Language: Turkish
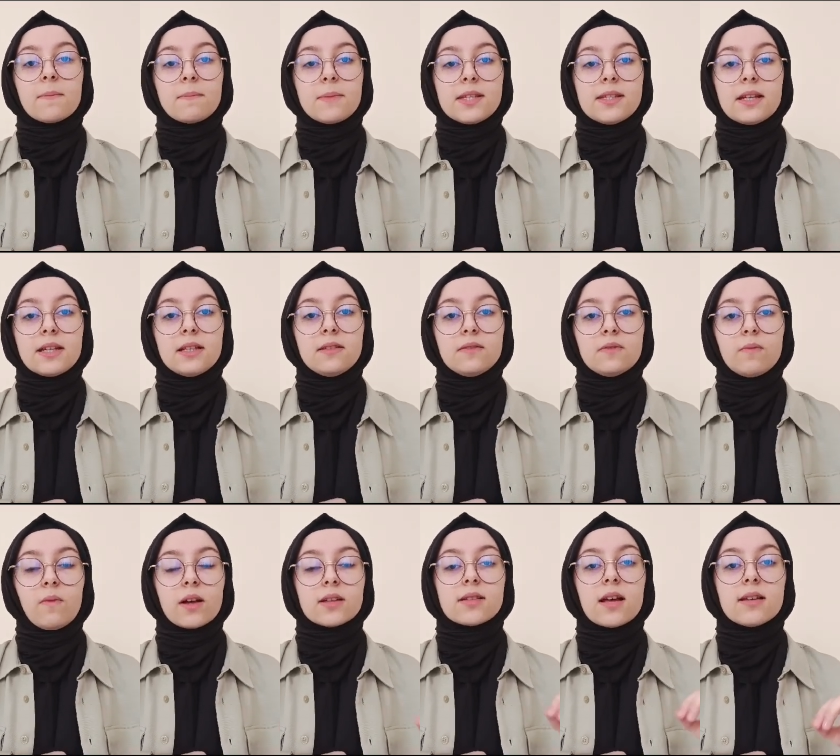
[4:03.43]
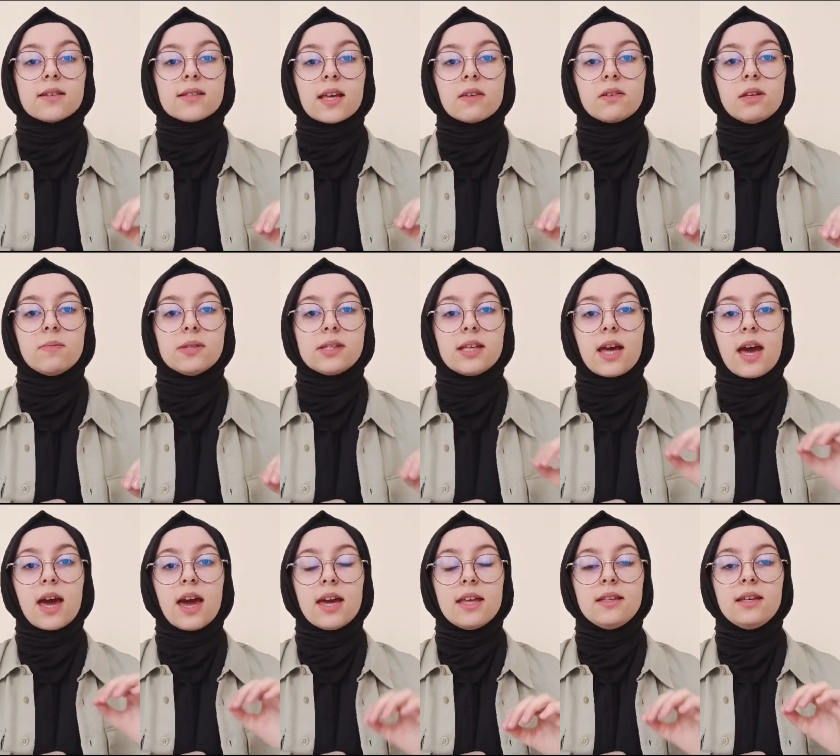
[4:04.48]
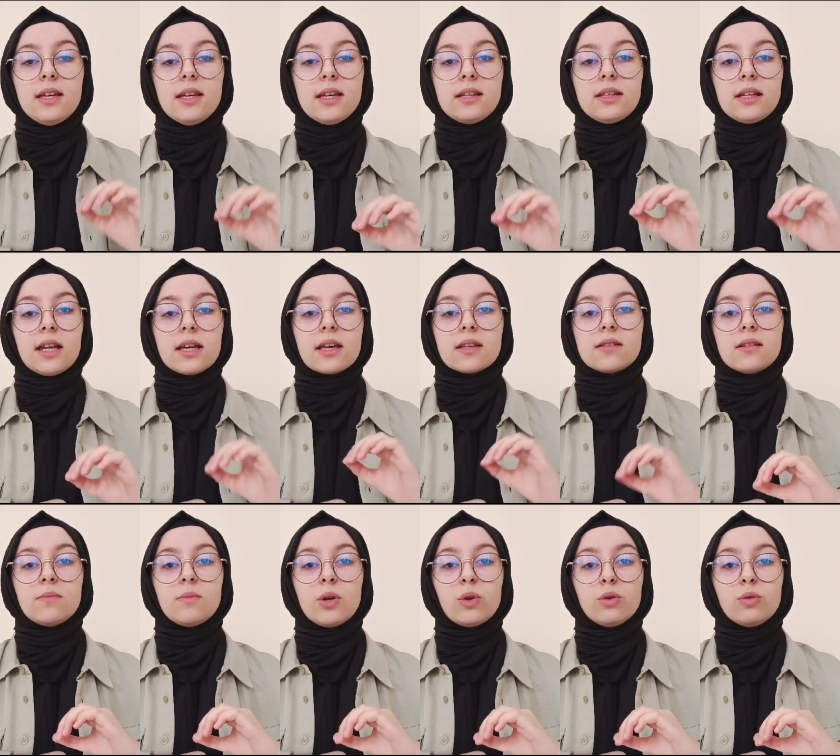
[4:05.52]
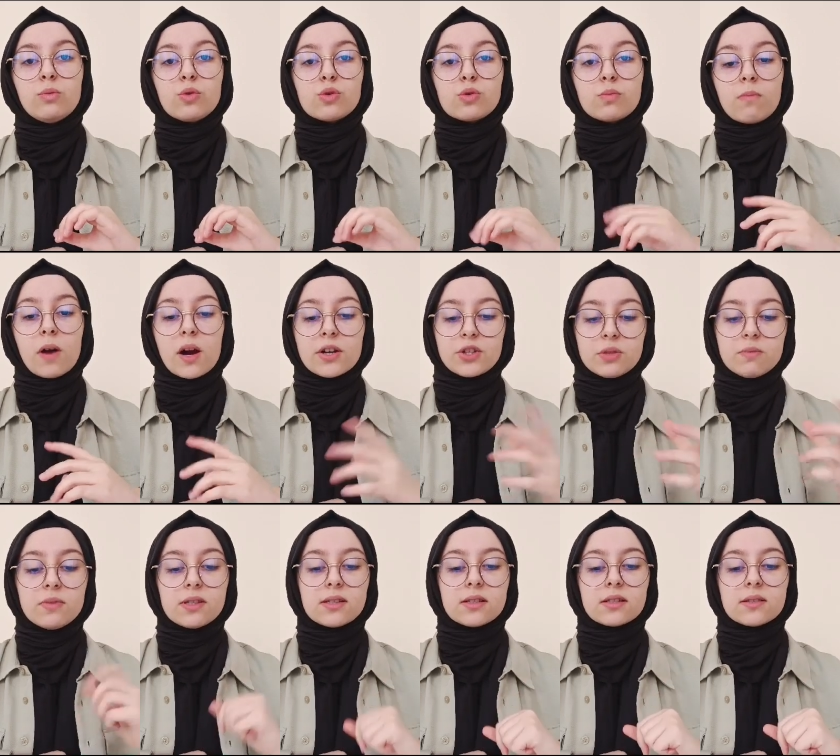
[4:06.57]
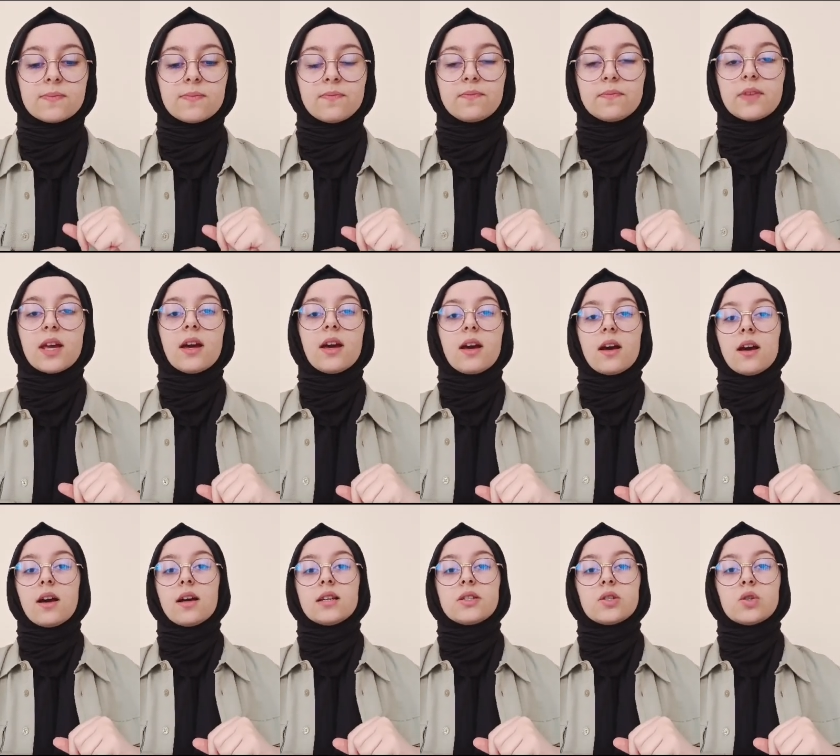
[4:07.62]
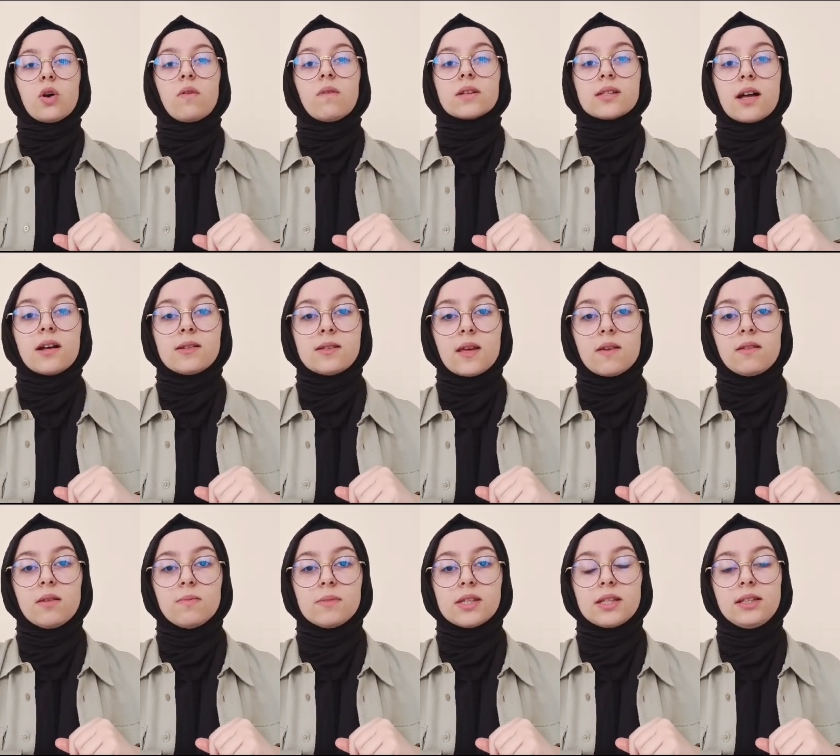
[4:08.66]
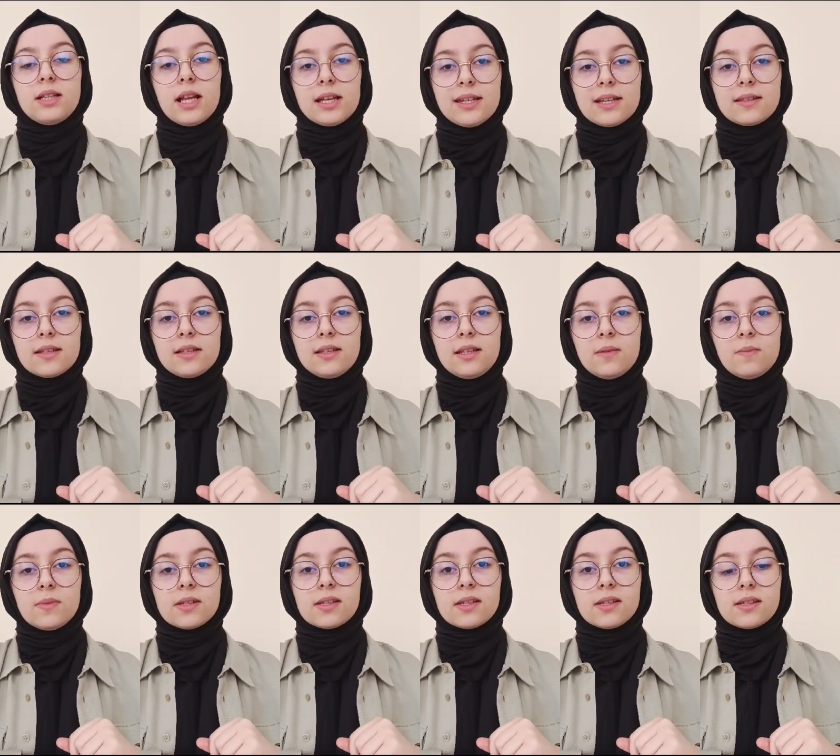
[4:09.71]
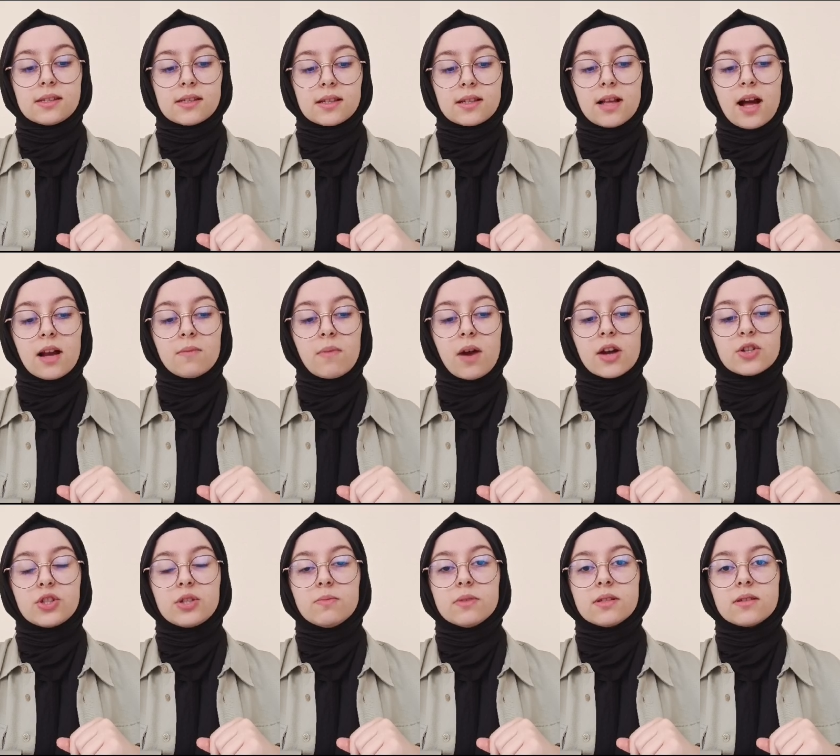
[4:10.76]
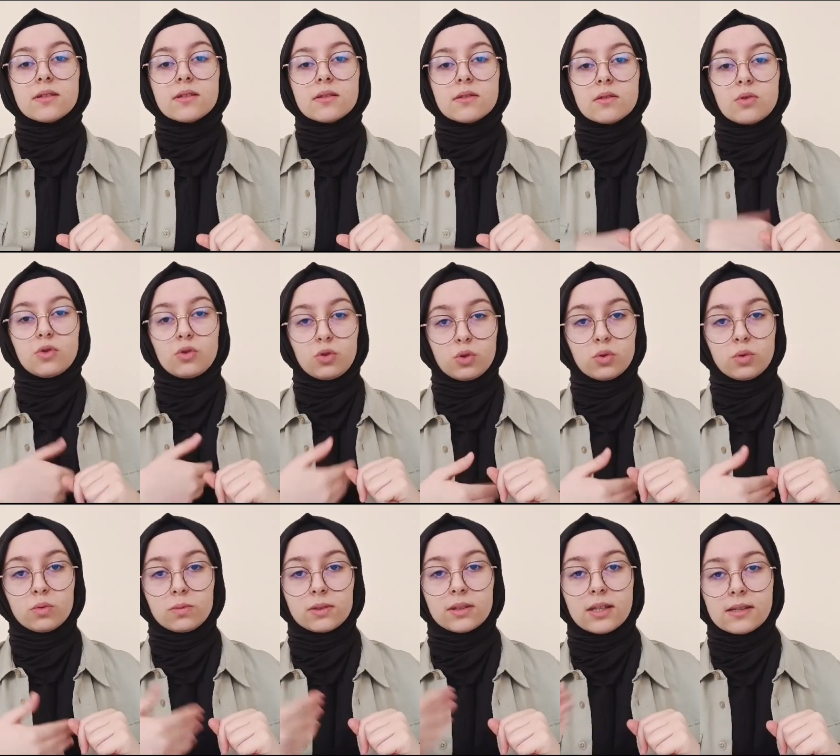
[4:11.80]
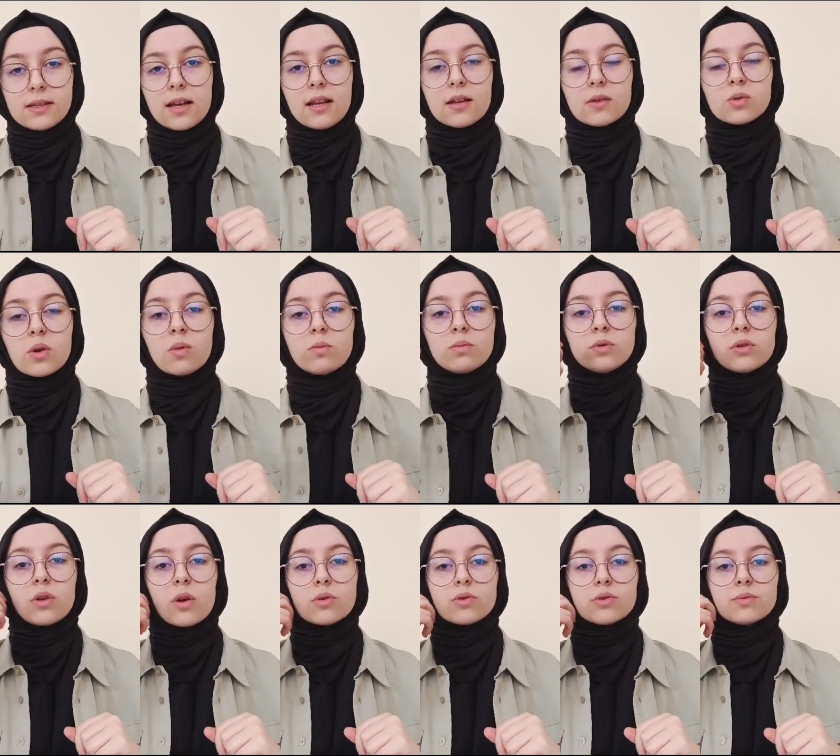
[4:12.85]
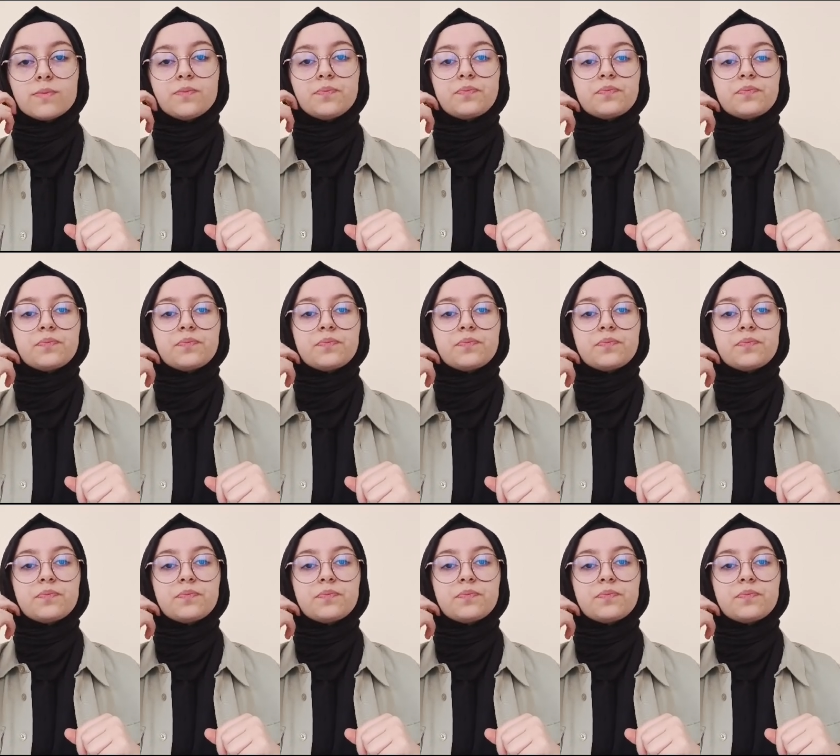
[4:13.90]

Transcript: Bizlerin vatan sevgimizi en iyi dile getirme yolumuz marşımızdır. İşte o vatan sevgimizi dile getirdiğimiz İstiklal Marşımız şu dizeyle son buluyor.